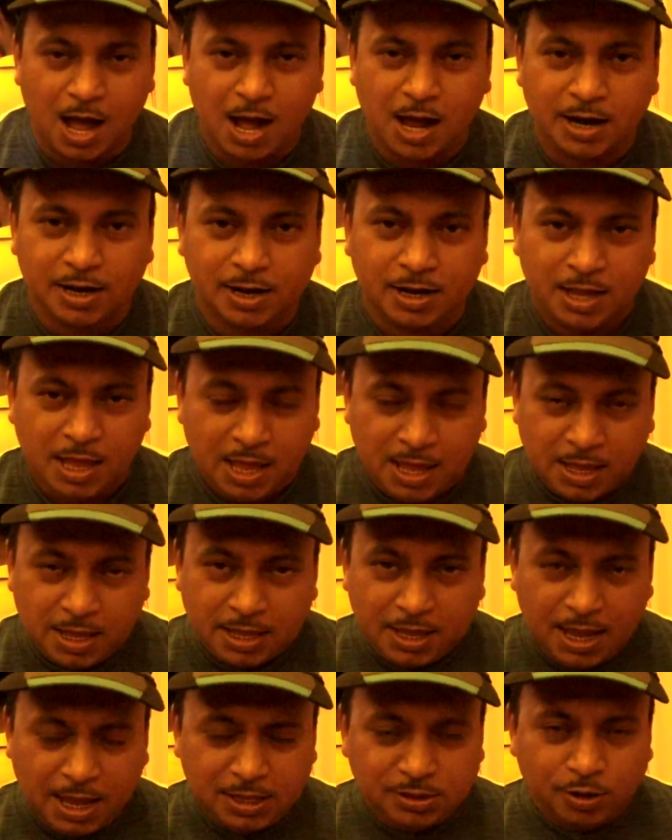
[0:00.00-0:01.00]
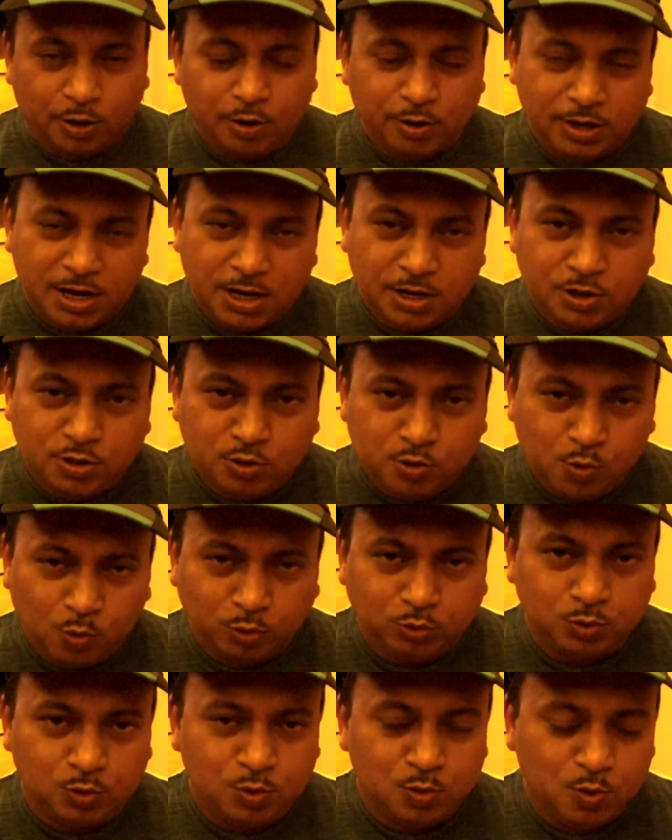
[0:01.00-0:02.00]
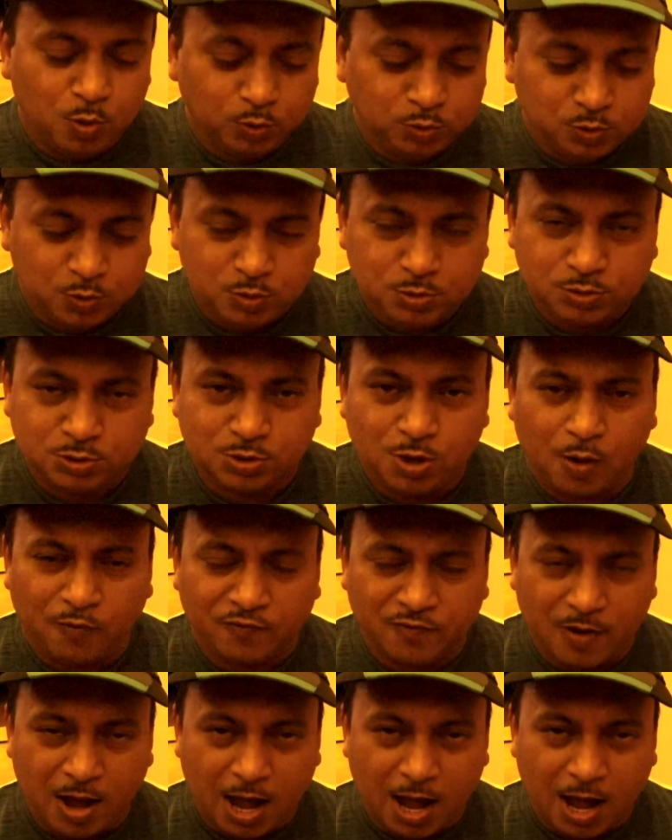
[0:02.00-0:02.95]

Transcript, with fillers: আর এই ধরনের নতুন নতুন সব